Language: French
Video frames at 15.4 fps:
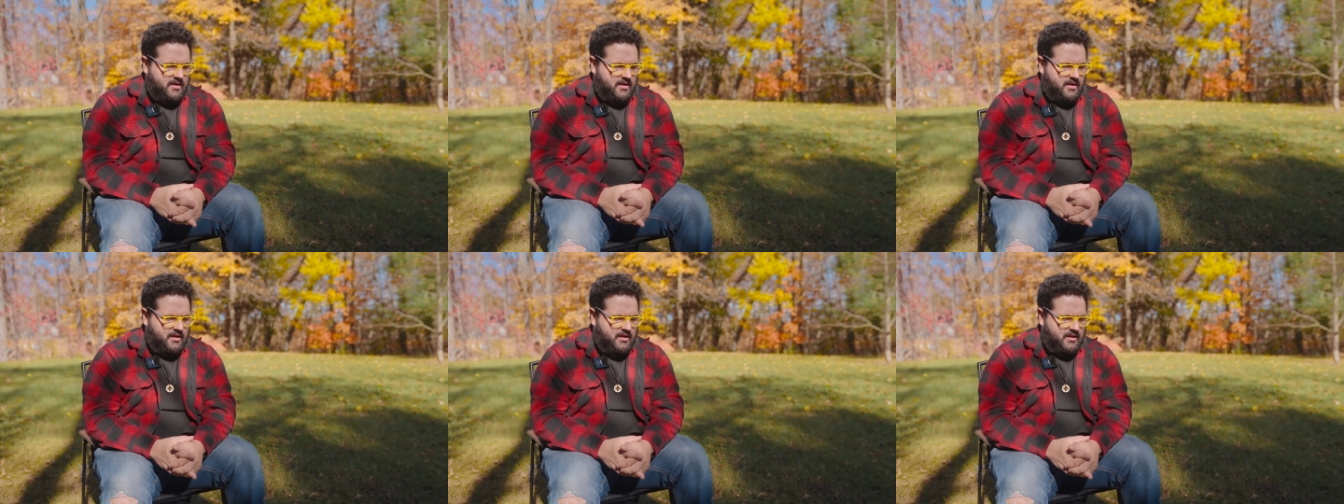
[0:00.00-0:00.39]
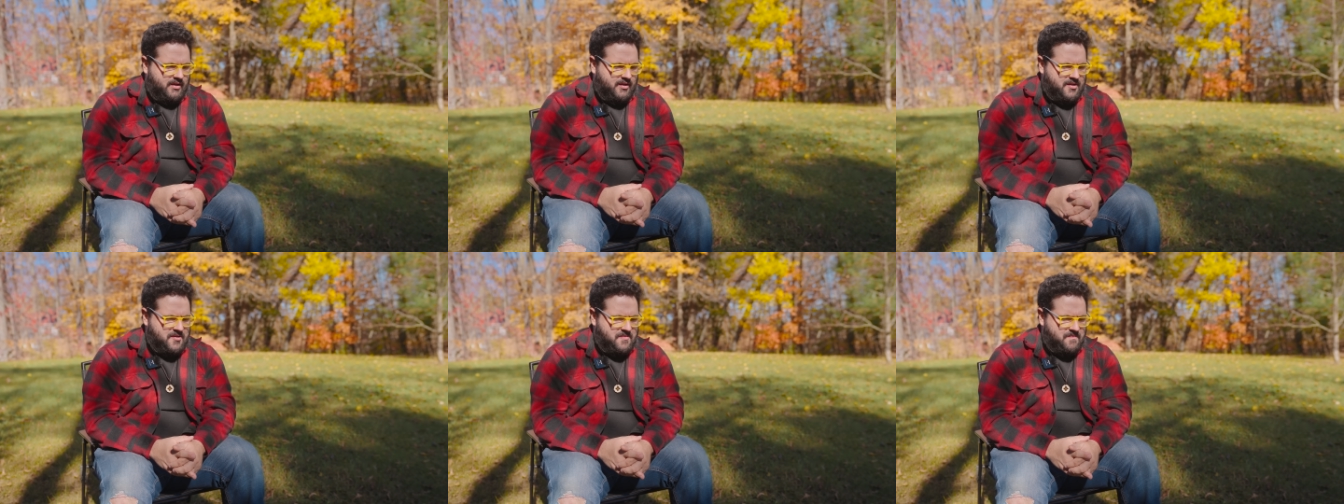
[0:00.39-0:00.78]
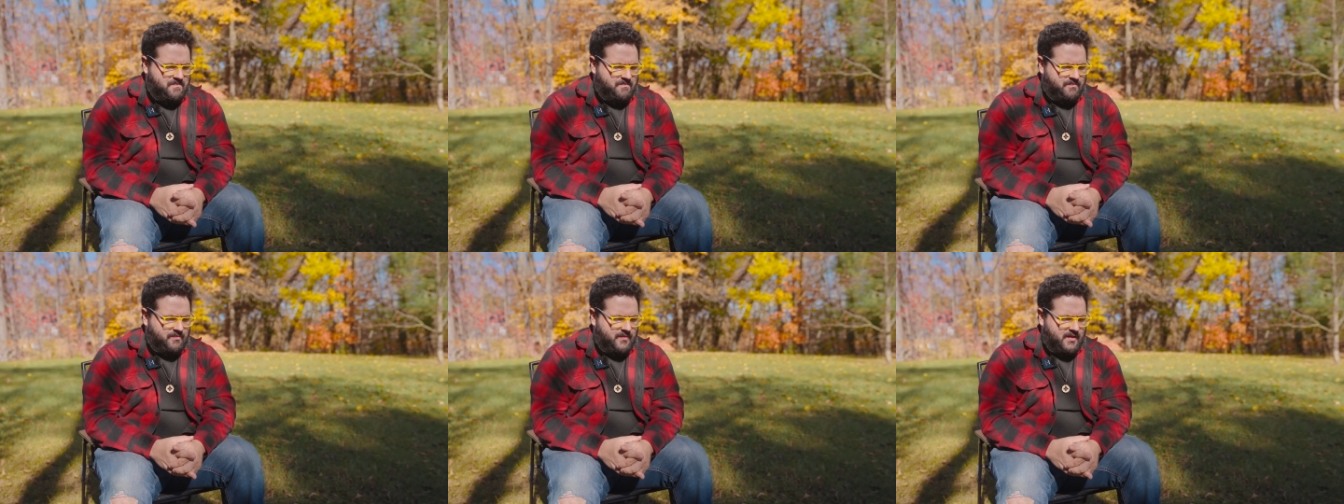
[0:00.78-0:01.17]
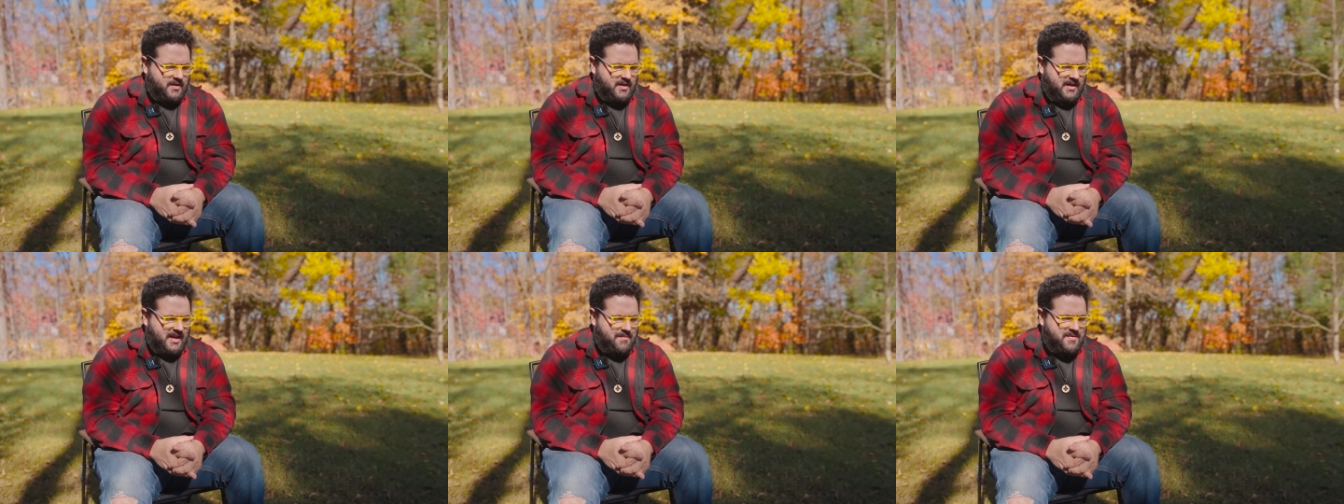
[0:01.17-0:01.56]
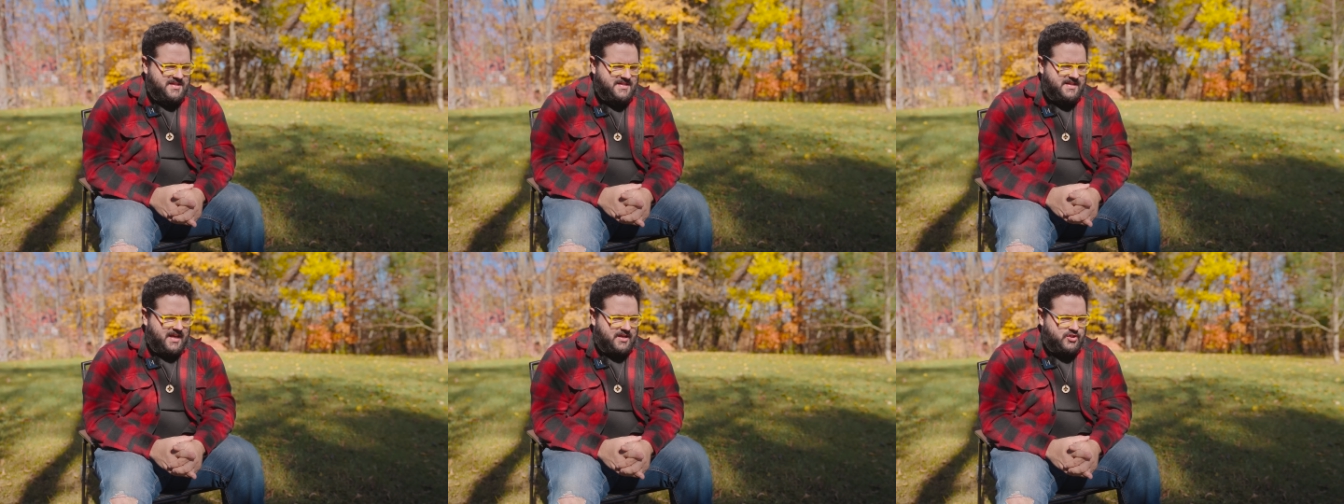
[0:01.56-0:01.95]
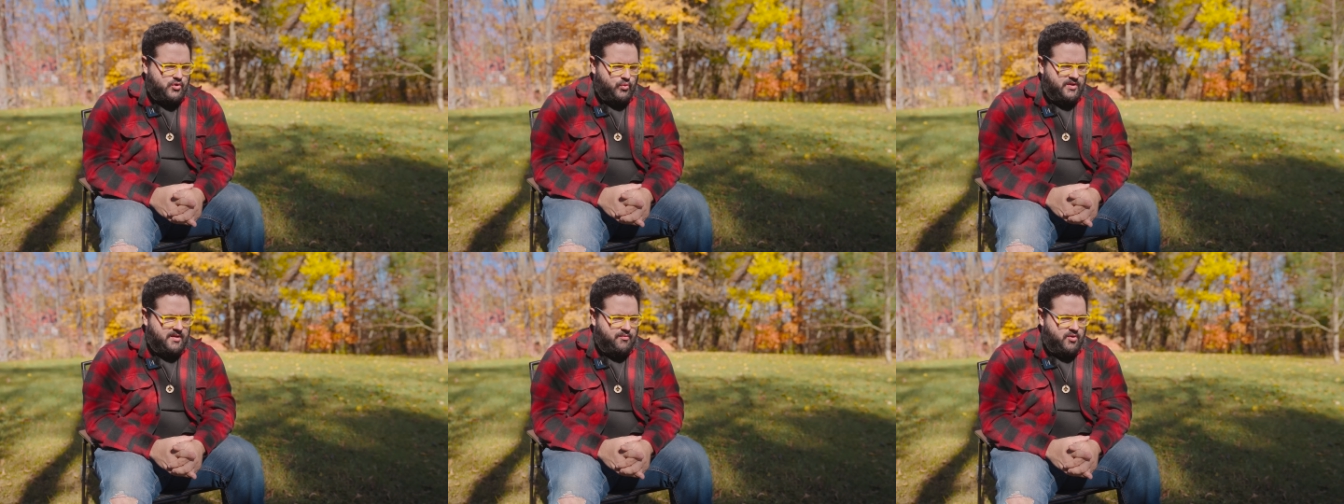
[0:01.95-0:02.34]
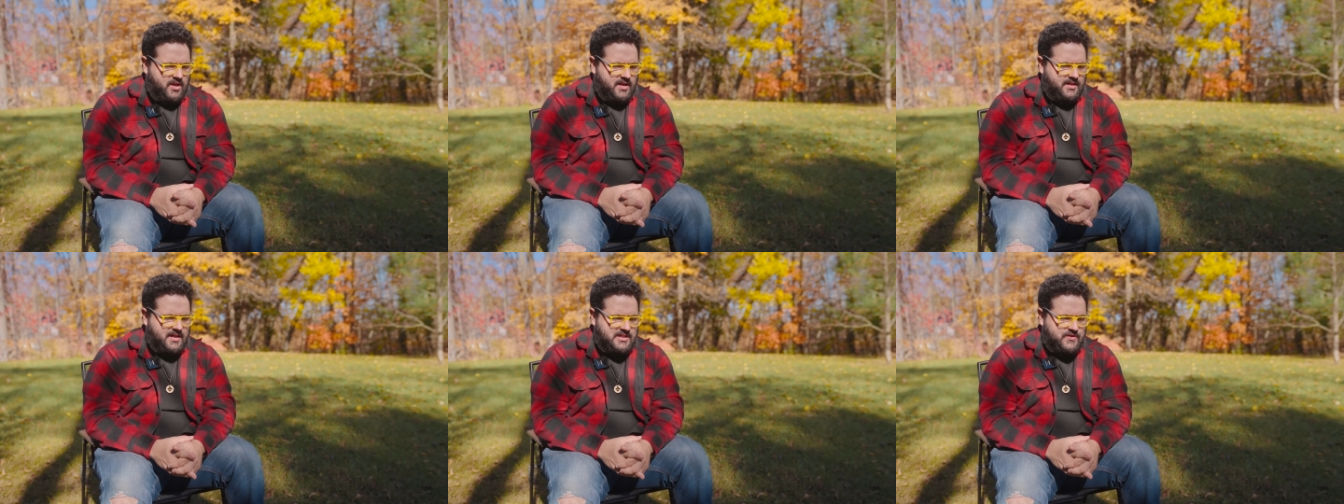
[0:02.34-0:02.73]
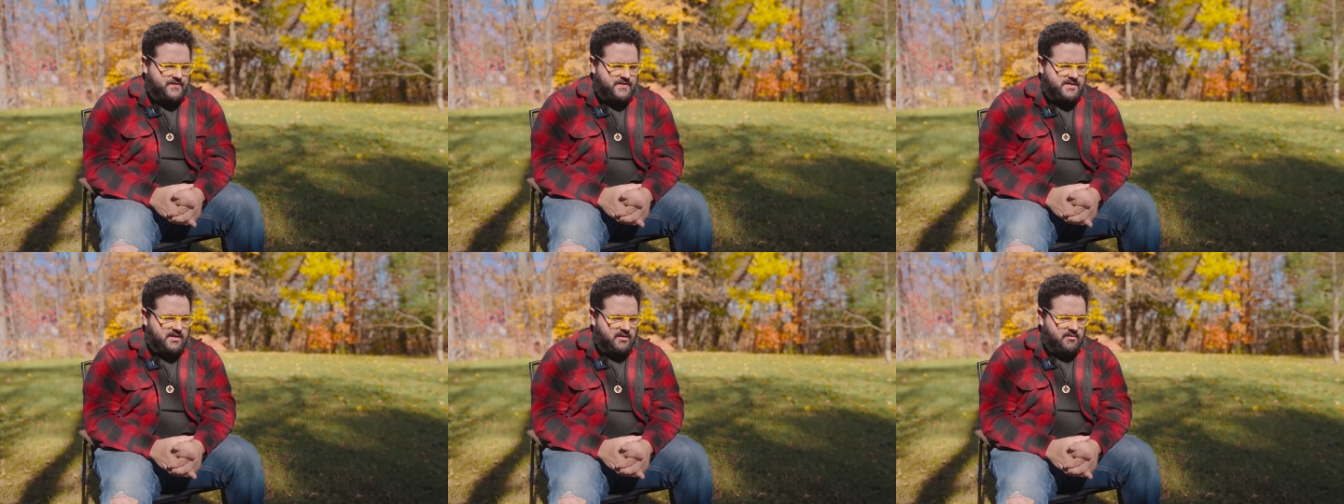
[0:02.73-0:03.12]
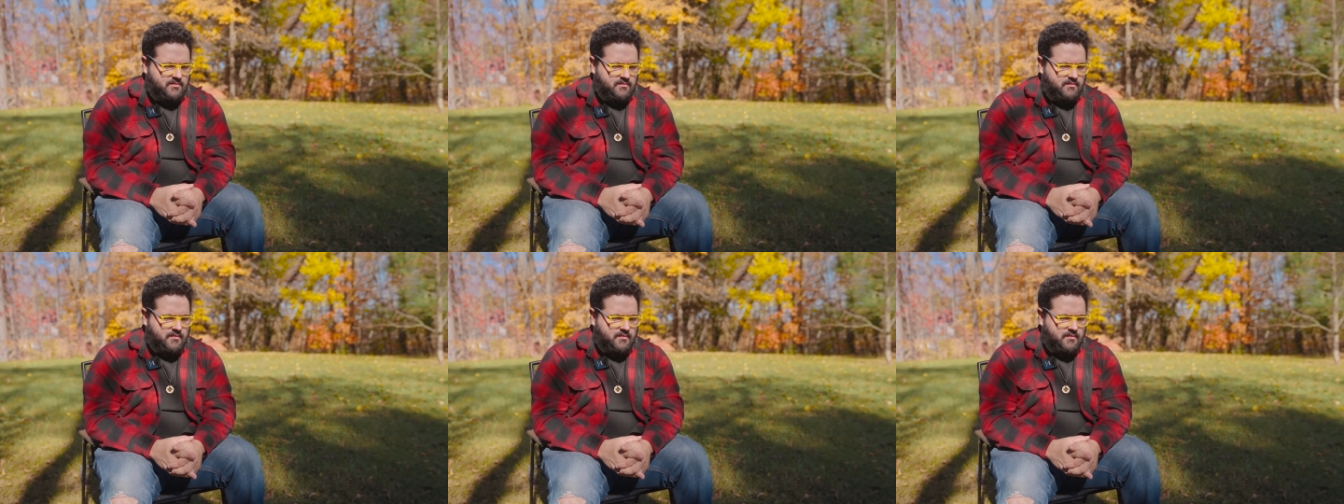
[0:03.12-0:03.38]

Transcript: la médication, au début, elle était difficile.